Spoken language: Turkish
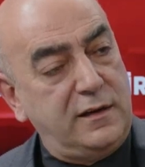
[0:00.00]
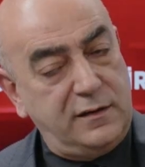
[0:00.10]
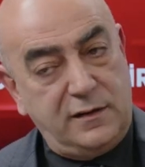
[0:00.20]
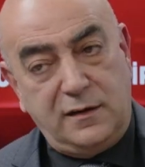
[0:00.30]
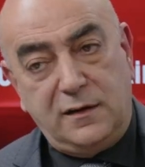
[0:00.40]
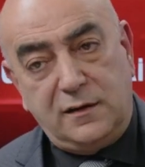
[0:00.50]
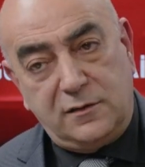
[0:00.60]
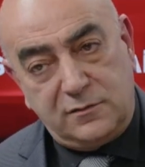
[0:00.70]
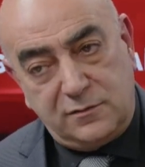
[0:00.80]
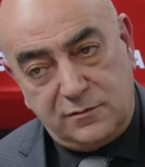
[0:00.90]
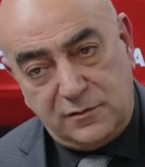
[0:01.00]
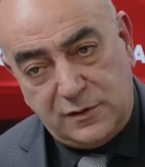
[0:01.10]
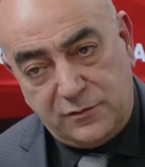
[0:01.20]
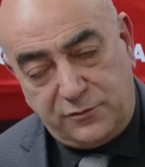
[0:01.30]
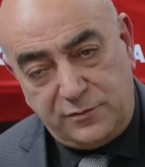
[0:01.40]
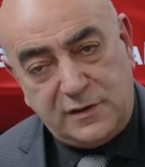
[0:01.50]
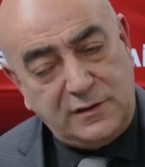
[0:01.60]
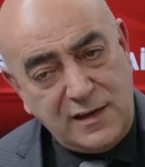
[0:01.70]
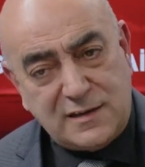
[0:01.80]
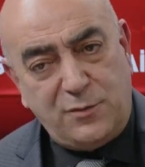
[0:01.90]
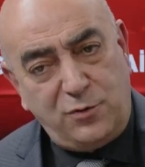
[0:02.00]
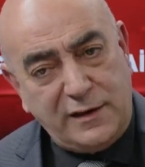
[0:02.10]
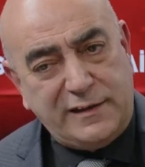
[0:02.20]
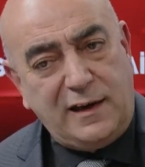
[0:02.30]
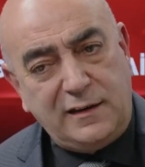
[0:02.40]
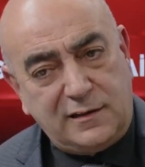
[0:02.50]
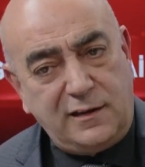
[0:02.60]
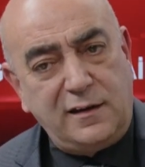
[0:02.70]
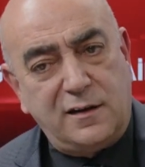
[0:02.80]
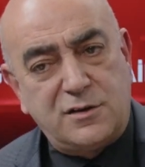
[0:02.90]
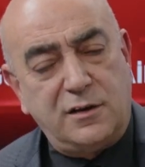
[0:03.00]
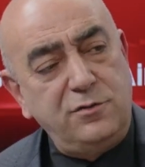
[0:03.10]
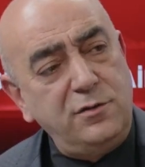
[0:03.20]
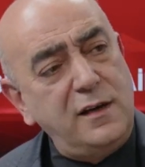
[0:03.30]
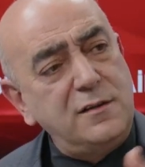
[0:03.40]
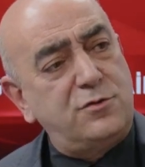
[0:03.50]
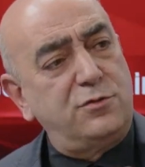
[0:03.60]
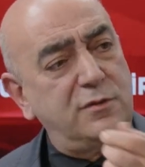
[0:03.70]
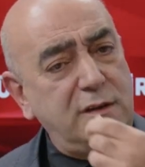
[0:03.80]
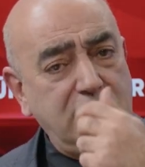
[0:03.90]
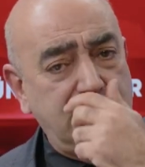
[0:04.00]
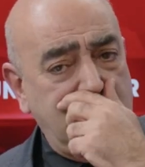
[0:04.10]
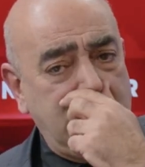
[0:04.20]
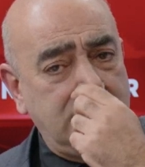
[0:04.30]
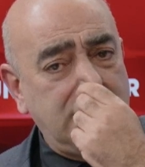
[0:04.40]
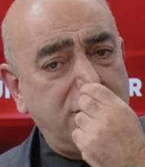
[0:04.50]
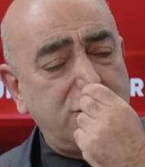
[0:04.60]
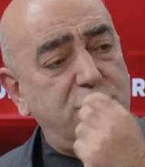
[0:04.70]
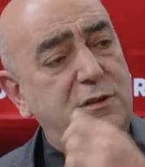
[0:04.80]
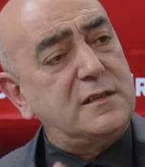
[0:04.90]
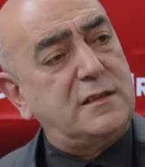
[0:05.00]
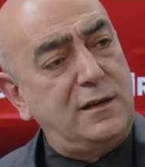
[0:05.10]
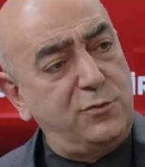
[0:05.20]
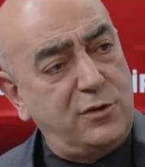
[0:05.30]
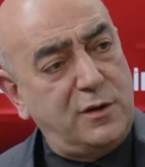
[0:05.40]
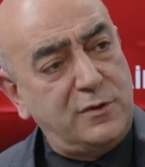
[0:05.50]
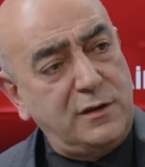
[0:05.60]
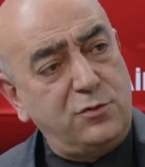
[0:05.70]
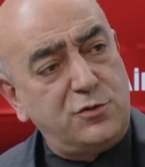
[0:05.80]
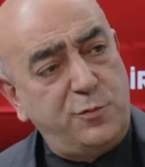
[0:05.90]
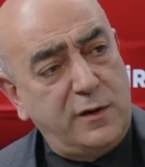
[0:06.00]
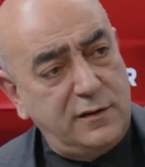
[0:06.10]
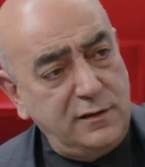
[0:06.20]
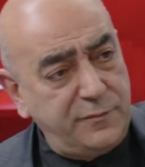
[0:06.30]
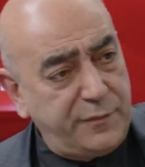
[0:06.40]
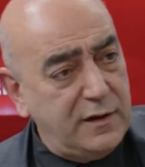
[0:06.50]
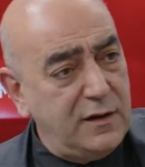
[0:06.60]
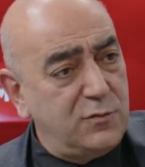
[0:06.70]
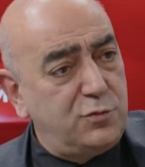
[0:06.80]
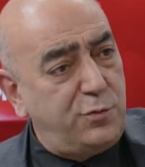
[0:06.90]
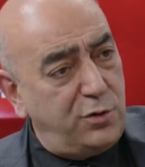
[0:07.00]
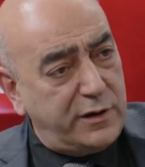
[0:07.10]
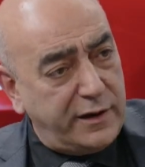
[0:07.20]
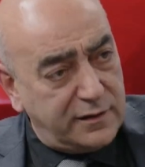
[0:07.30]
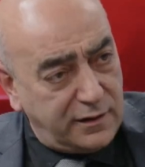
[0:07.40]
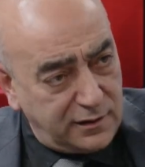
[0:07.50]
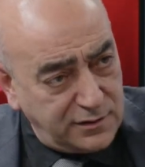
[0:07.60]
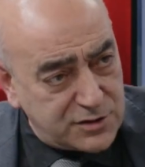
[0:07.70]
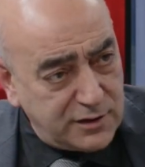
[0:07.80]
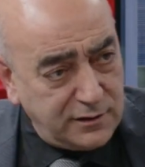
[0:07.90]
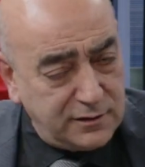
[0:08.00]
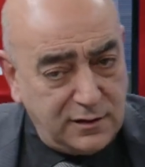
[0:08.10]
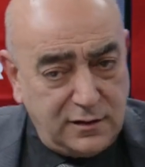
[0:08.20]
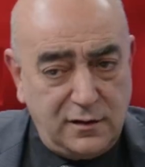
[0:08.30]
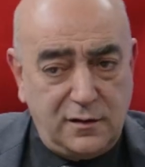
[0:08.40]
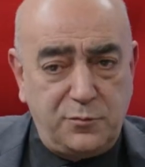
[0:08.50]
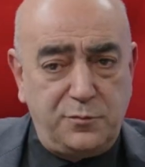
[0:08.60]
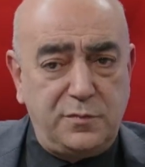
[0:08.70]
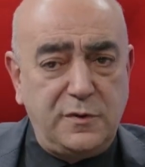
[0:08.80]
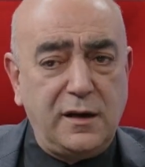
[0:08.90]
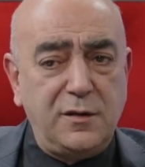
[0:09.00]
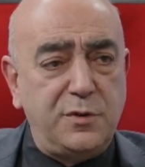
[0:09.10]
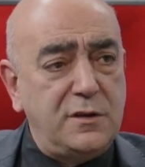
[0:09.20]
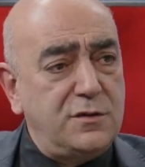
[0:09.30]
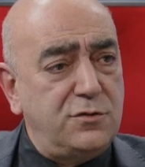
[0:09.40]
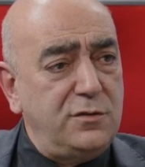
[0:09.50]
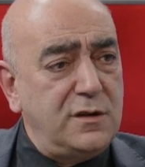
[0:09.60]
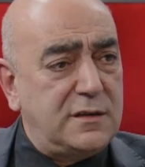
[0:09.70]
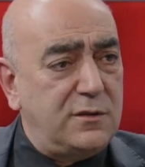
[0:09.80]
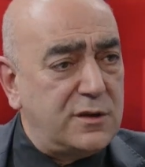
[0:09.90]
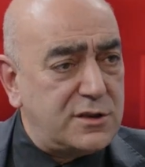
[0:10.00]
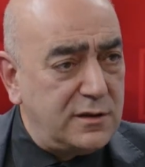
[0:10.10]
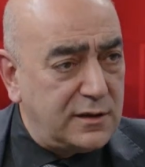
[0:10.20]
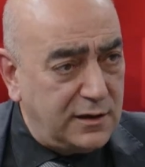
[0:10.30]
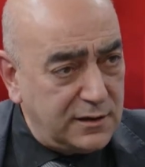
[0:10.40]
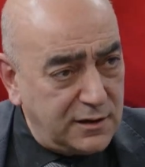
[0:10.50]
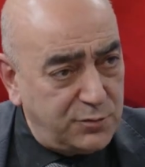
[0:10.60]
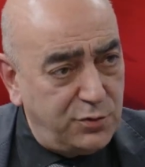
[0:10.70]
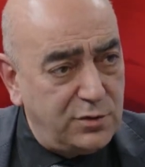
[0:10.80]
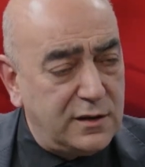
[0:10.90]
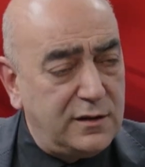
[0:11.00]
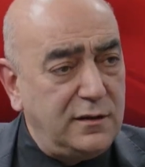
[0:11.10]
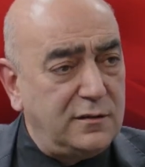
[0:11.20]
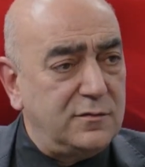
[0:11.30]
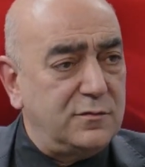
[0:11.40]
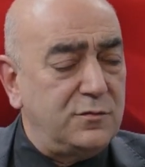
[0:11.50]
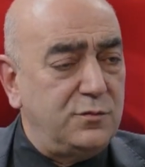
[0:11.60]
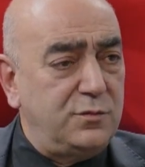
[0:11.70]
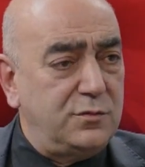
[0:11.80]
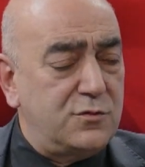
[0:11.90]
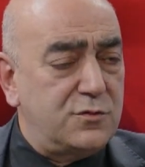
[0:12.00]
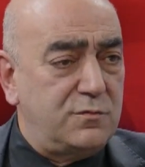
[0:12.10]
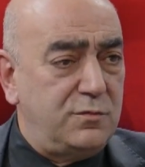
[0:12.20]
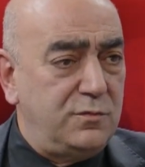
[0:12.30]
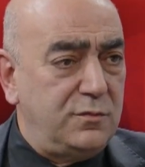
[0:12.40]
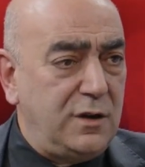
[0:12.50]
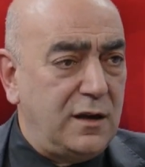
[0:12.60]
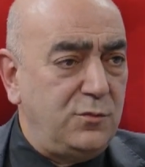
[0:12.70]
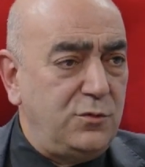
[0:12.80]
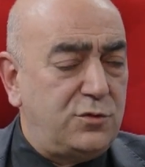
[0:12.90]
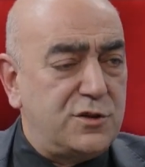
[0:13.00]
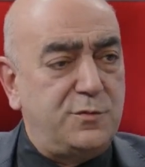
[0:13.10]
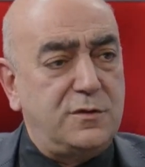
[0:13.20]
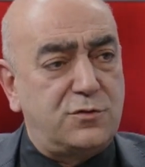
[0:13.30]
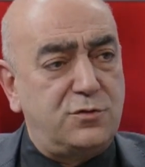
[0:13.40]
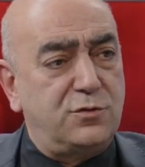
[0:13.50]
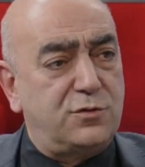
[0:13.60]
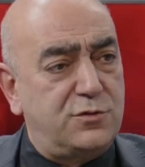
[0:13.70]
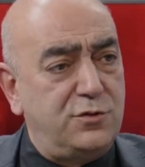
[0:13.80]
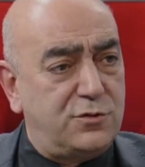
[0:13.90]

Yani neyse böyle gelgitler yaşanıyor. Evet. En sonunda Yavuz Sultan Selim döneminde Osmanlı bu bölgeyi alınca yani Birinci Dünya Savaşı'na kadar bölgede yani müthiş bir sur,